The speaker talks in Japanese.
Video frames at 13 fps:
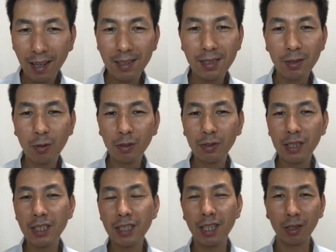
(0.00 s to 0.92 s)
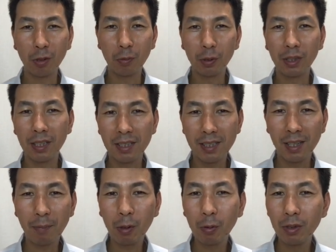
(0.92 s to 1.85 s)
すっごい嬉しいなと思ってです
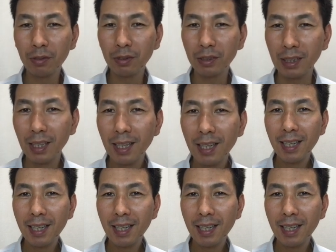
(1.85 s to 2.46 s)
ね、こんな風に、